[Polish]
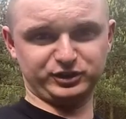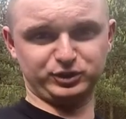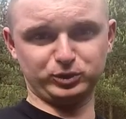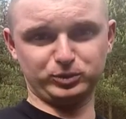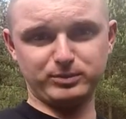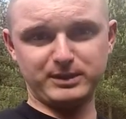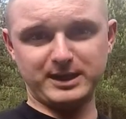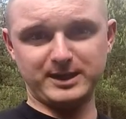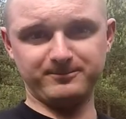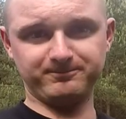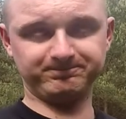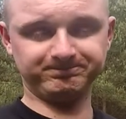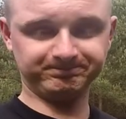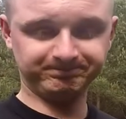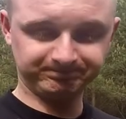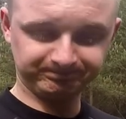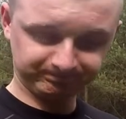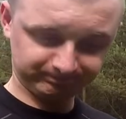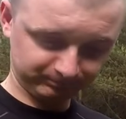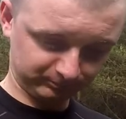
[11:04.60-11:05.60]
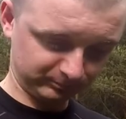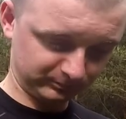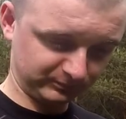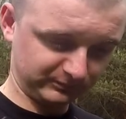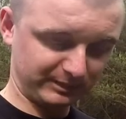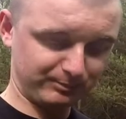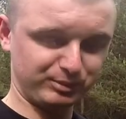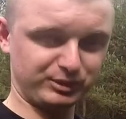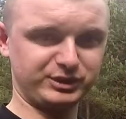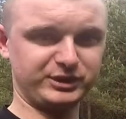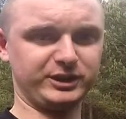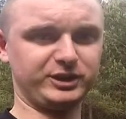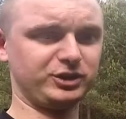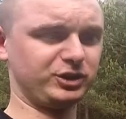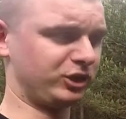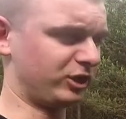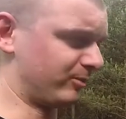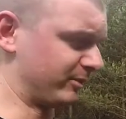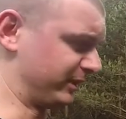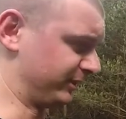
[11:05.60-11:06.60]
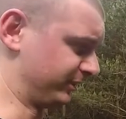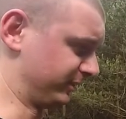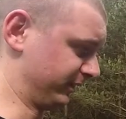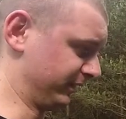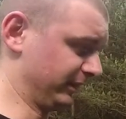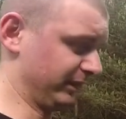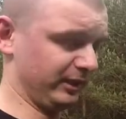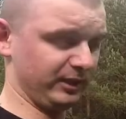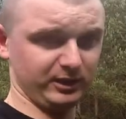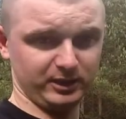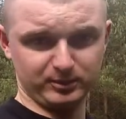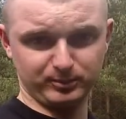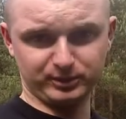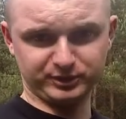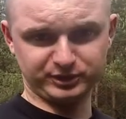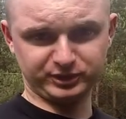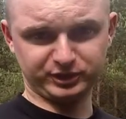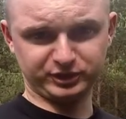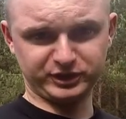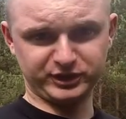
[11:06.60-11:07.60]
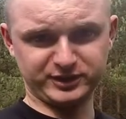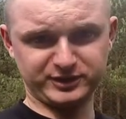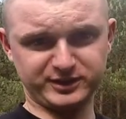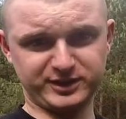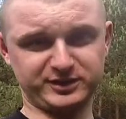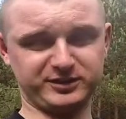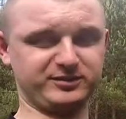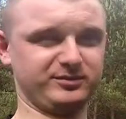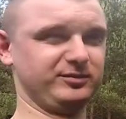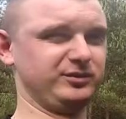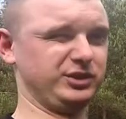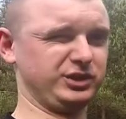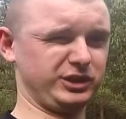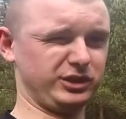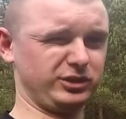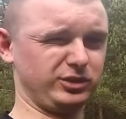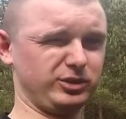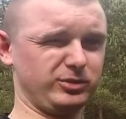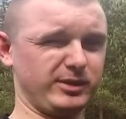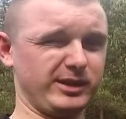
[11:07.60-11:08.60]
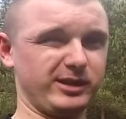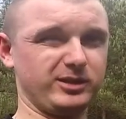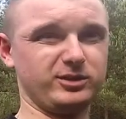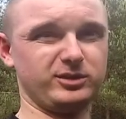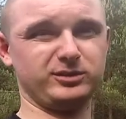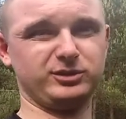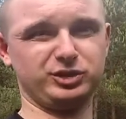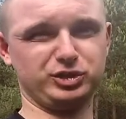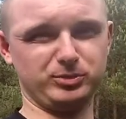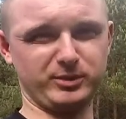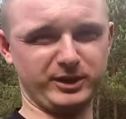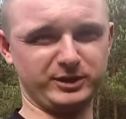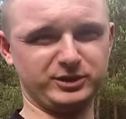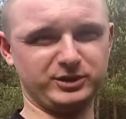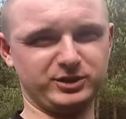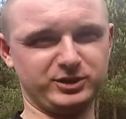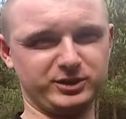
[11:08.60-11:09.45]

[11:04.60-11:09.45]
suba, napiszcie jakiś koment. Pozdro 600, wszystkiego dobrego, trzymajcie